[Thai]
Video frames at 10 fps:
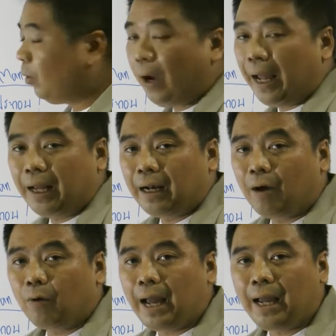มติว่า
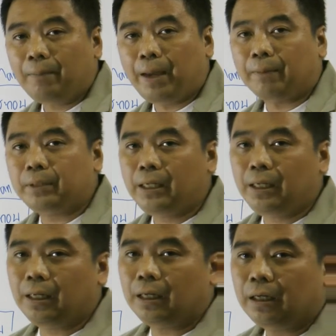เราได้แบบ
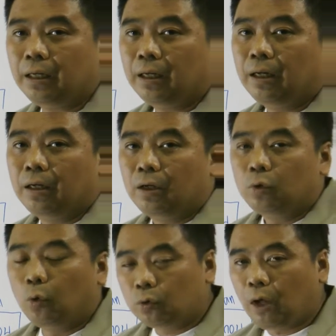ที่
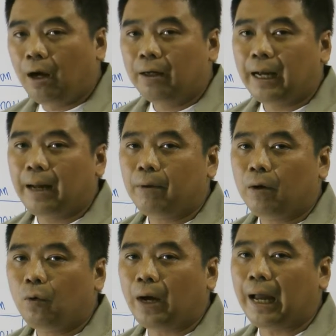ถูกต้องนะครับแล้
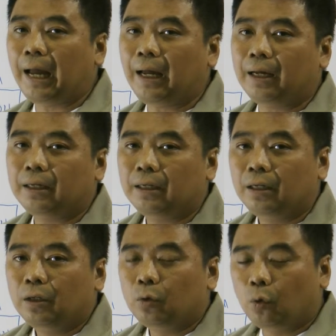วลูกค้า
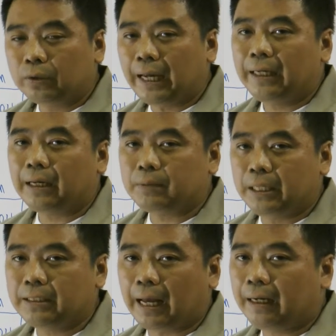ถูกใจกับ
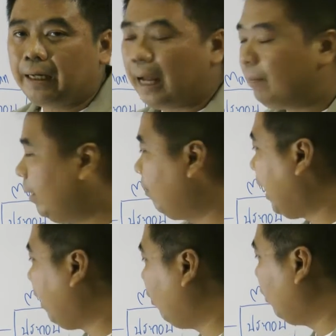สีสันในการพิมพ์
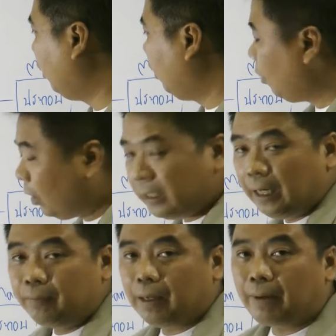แล้ว ก็จะ
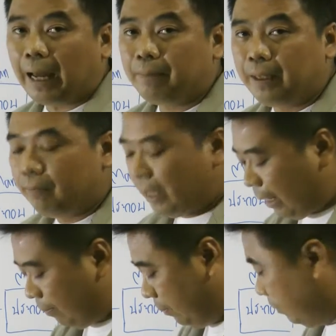เริ่มทำการพิมพ์นะครับ